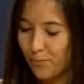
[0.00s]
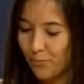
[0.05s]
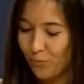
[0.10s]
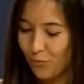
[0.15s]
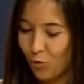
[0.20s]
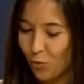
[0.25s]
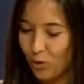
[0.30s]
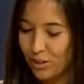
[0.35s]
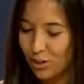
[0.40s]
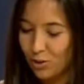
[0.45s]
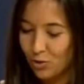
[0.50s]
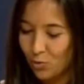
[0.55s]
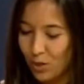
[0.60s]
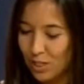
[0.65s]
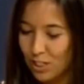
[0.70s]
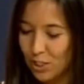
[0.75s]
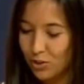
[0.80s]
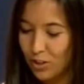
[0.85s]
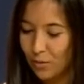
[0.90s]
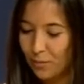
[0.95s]
mm, cuéntanos cuál ha
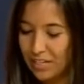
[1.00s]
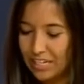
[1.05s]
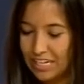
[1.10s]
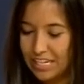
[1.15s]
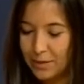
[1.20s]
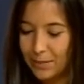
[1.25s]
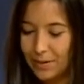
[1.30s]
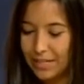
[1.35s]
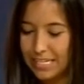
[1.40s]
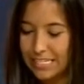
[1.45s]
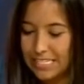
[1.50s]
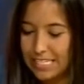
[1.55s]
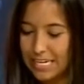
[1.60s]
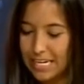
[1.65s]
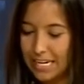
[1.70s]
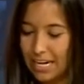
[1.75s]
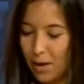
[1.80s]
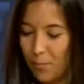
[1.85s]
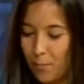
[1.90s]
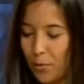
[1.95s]
sido también el nivel de
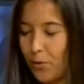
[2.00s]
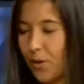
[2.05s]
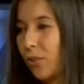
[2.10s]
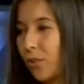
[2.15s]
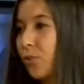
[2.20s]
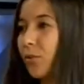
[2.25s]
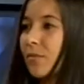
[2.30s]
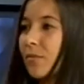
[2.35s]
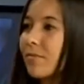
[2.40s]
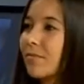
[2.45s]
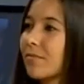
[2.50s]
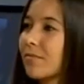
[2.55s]
este campeonato.